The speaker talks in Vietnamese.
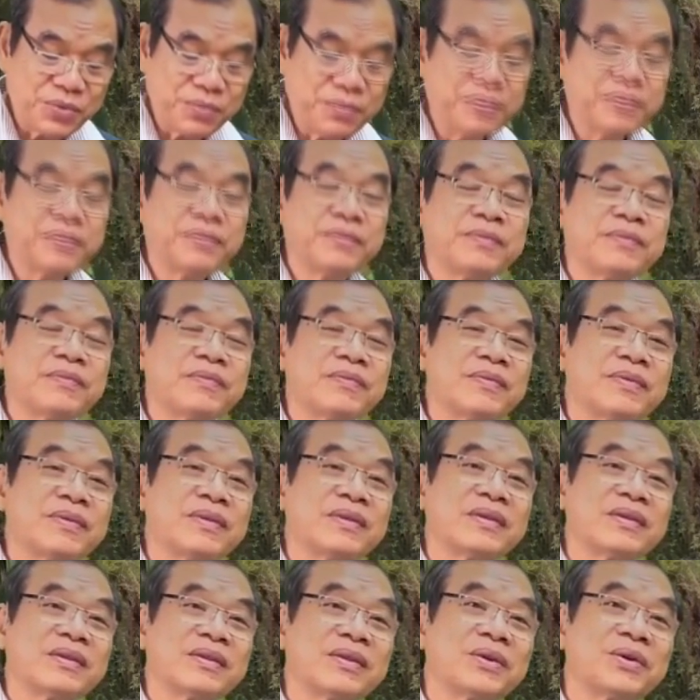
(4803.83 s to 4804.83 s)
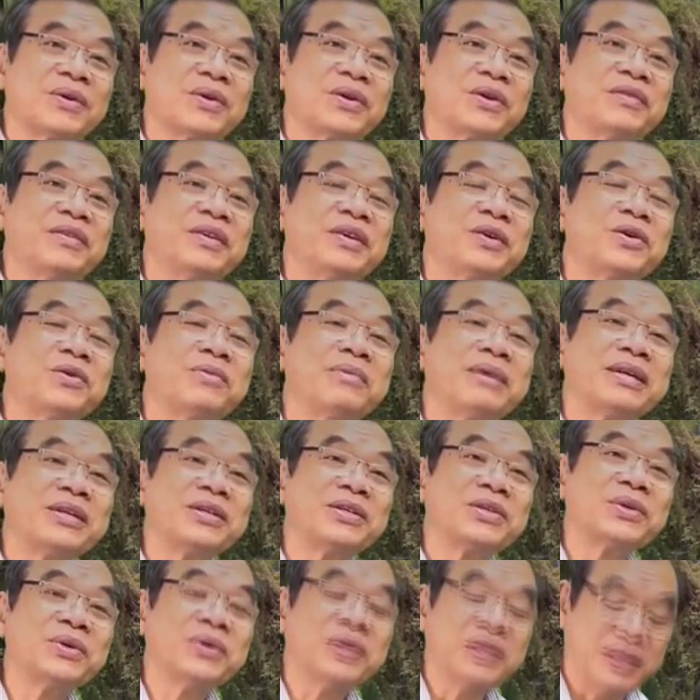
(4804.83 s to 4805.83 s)
Nhưng nhờ may mắn, ông
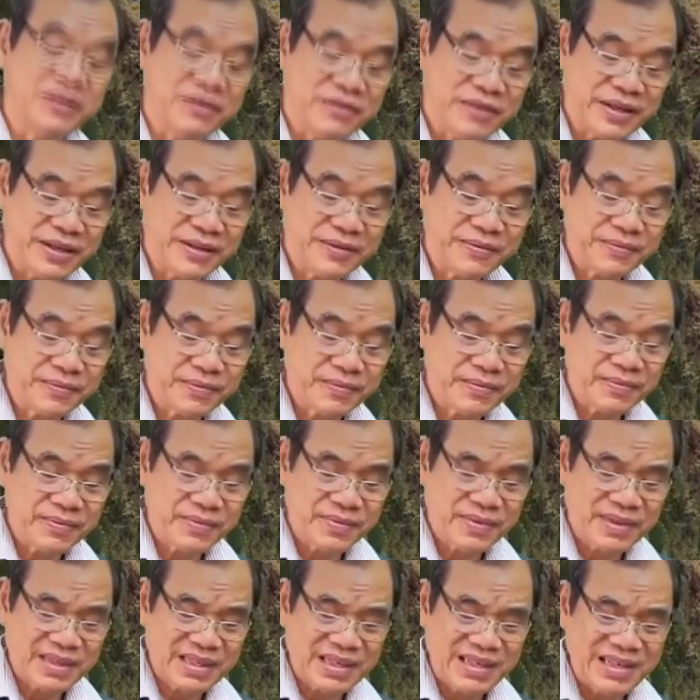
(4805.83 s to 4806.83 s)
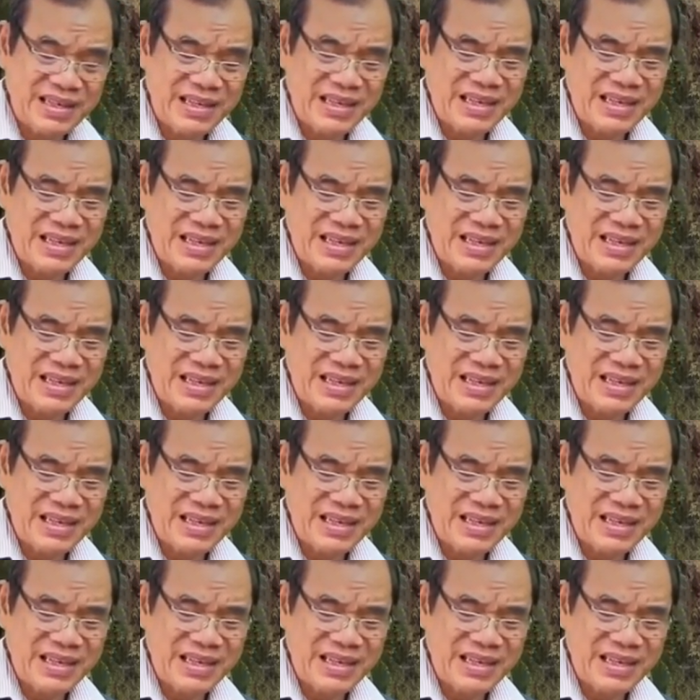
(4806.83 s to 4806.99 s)
đã trở thành triệu phú.